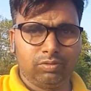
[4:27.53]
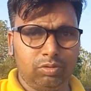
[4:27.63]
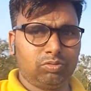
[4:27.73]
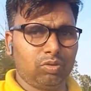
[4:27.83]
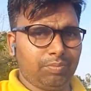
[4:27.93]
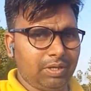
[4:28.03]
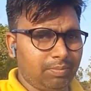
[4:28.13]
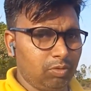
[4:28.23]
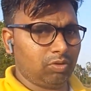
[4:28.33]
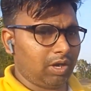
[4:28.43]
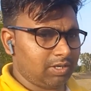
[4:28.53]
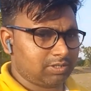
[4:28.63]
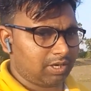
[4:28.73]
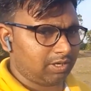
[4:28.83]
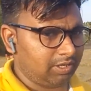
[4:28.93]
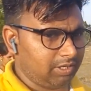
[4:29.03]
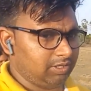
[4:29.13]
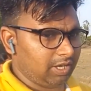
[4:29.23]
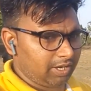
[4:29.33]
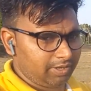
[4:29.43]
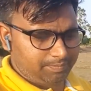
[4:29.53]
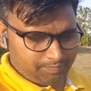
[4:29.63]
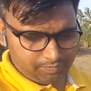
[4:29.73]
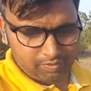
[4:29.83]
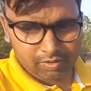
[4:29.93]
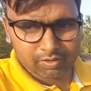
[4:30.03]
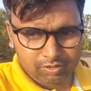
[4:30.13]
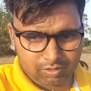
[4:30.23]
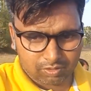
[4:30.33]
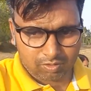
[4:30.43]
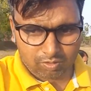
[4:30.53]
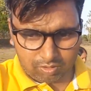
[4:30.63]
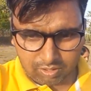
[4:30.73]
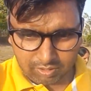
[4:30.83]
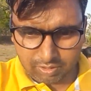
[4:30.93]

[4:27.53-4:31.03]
दोस्तों अभी हम लोग घास काटने के लिए जा रहे हैं और